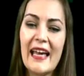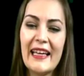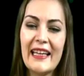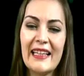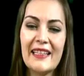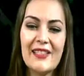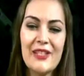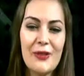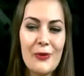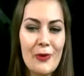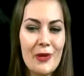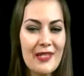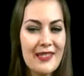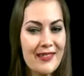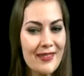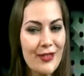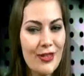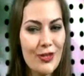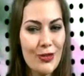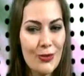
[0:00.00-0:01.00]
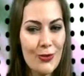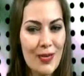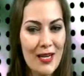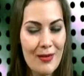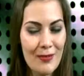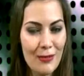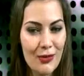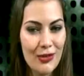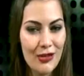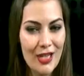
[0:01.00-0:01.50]
Kanye West no
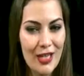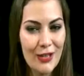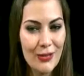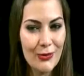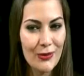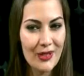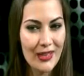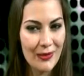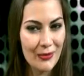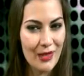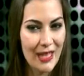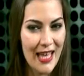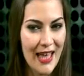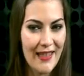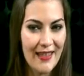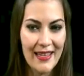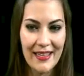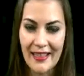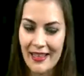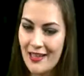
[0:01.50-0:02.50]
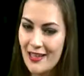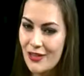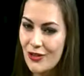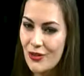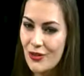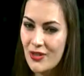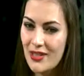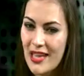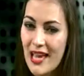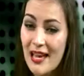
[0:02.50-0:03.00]
suele mostrar su intimidad en redes
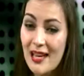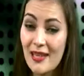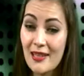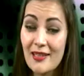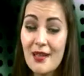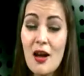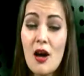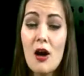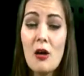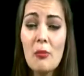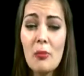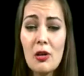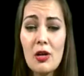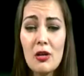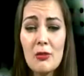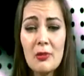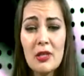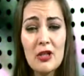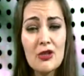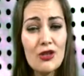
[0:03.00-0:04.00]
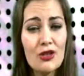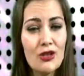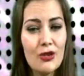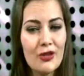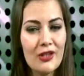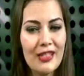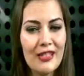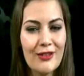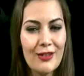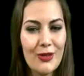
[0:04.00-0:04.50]
sociales, por lo menos
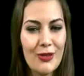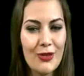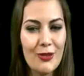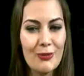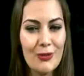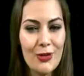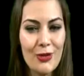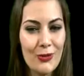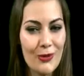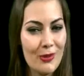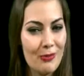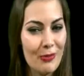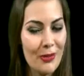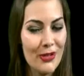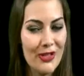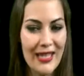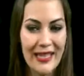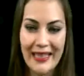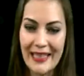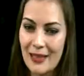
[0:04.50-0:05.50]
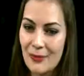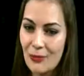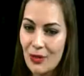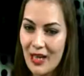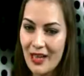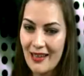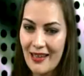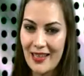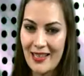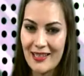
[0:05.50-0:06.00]
no tanto como su esposa Kim
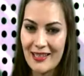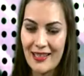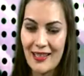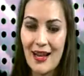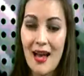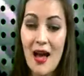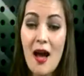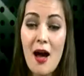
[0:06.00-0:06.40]
Kardashian.